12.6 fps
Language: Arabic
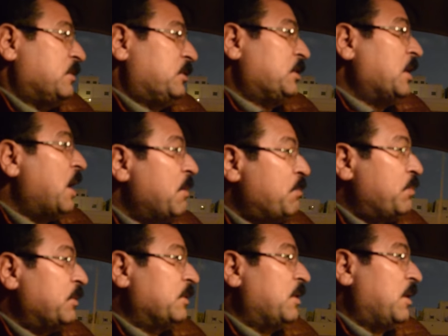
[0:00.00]
شاب
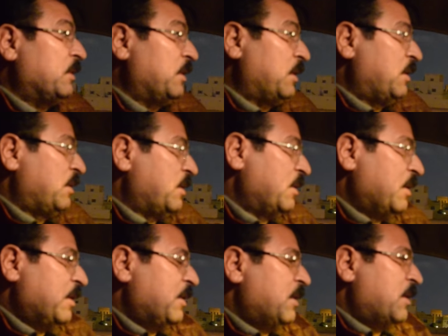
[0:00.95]
ناضج
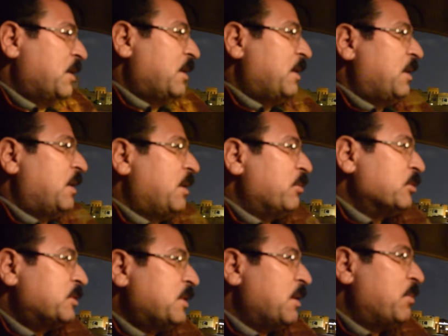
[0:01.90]

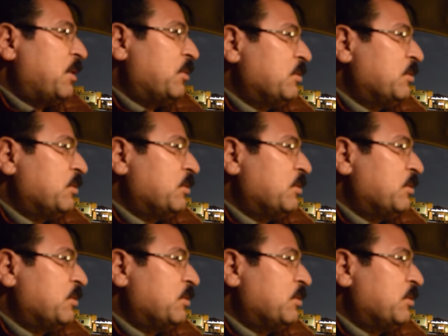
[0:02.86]
المستقبل